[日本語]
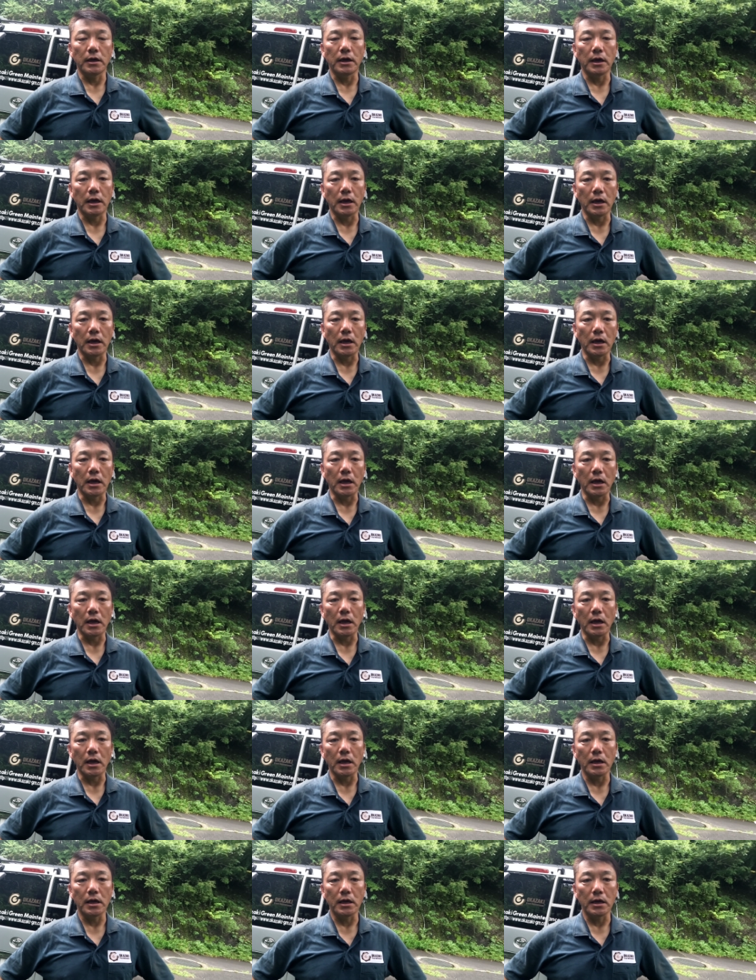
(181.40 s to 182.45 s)

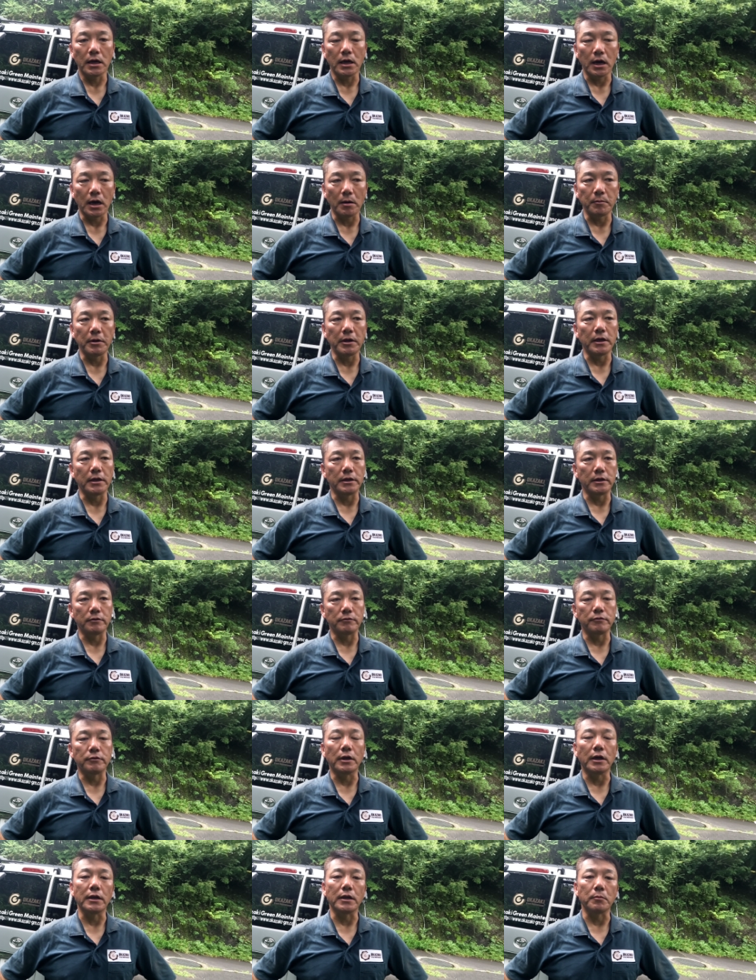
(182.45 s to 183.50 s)
えー、雨に
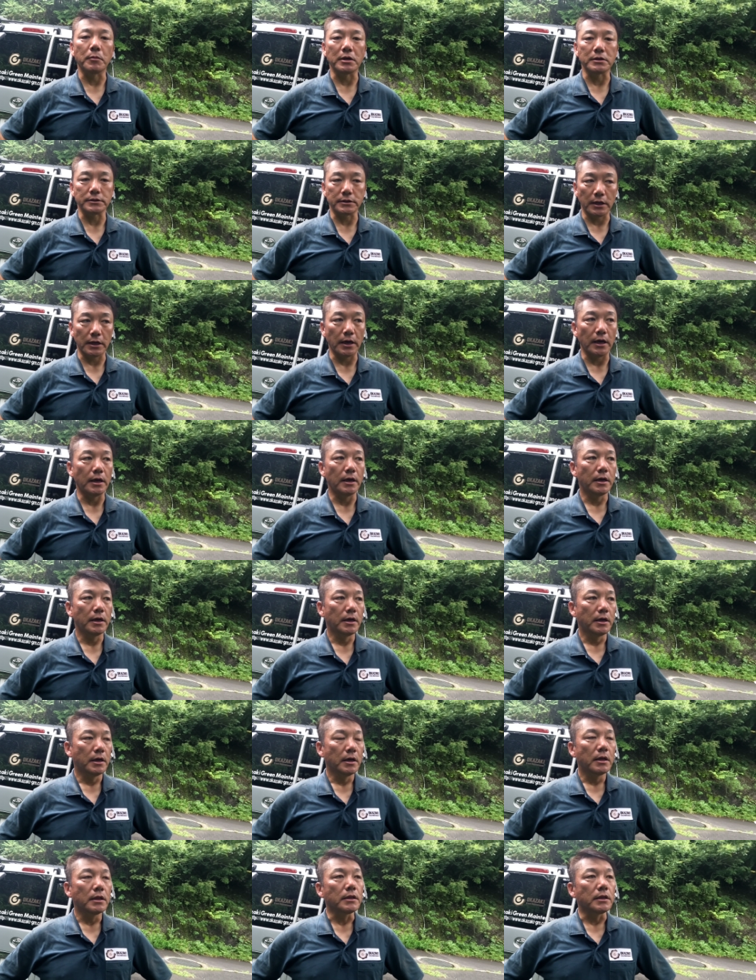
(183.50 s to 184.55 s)
降られまして
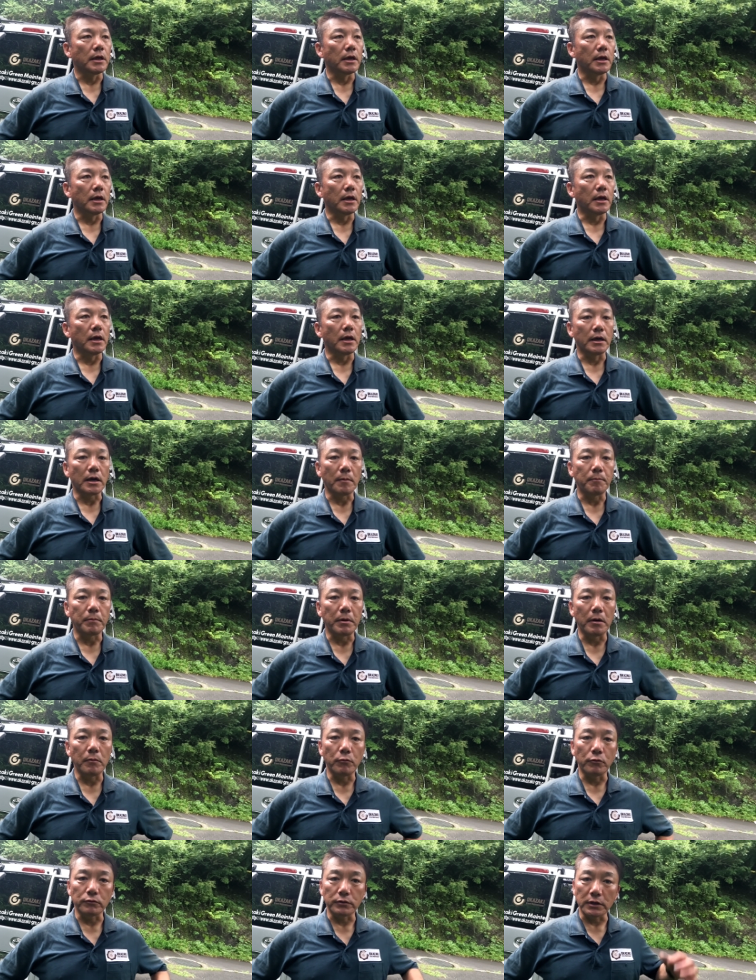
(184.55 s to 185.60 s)
で
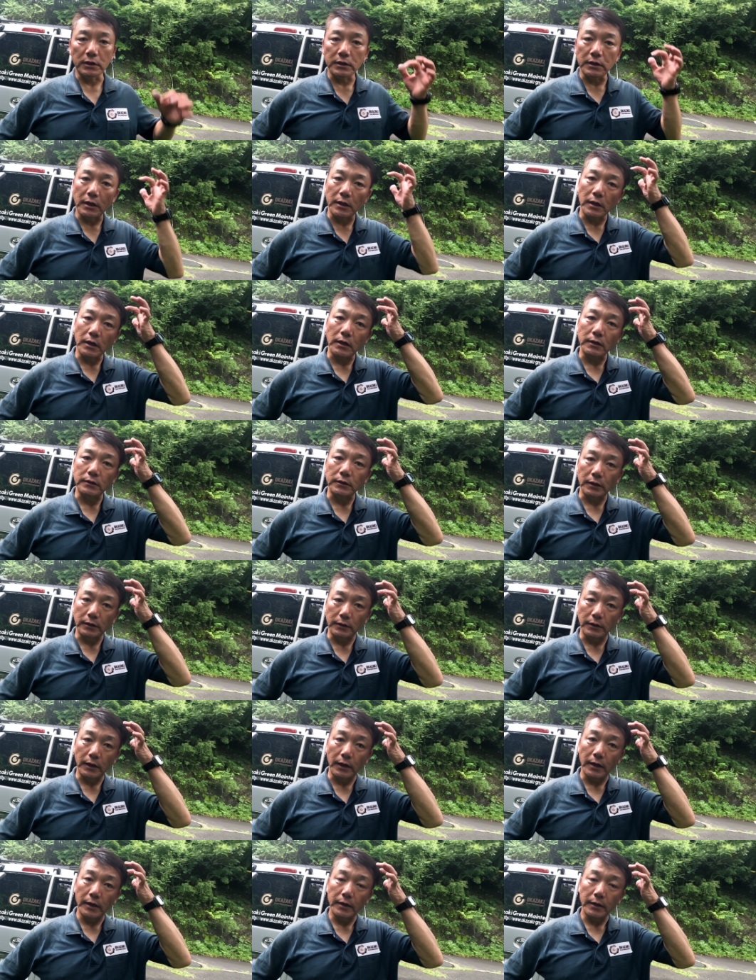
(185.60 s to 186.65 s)
カッパを持ってきてなかった
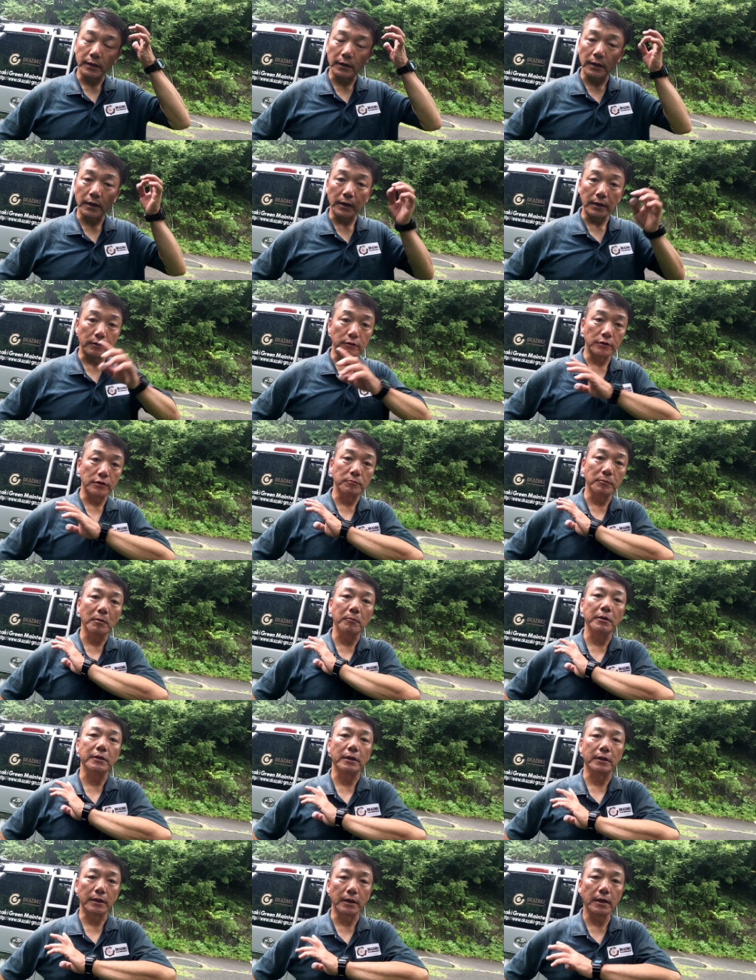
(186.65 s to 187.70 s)
んで、え車
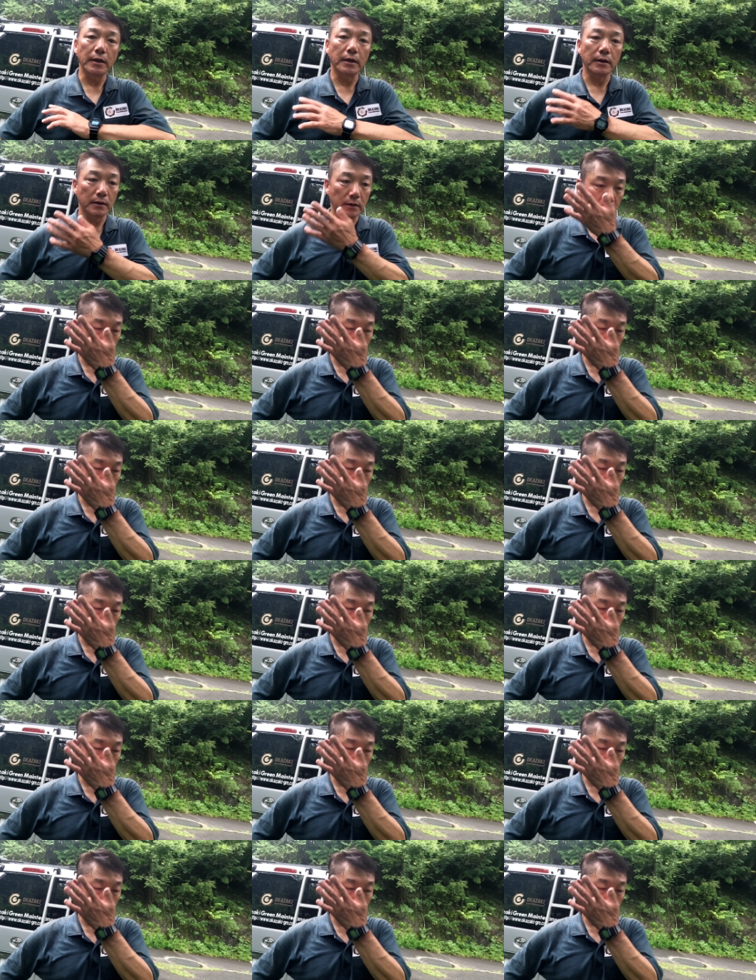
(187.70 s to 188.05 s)
までね、